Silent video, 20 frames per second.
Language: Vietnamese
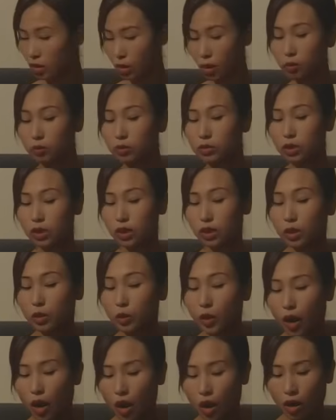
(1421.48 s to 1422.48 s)
Tôi đâu có biết.
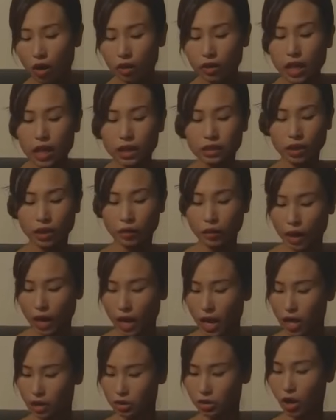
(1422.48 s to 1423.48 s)
Một ngày bãi chạy
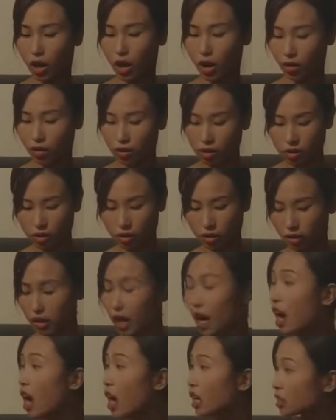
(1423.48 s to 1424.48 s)
xô 10 mấy chỗ, cô
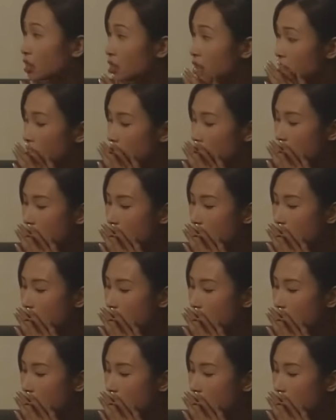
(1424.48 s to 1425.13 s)
ngồi chờ đi.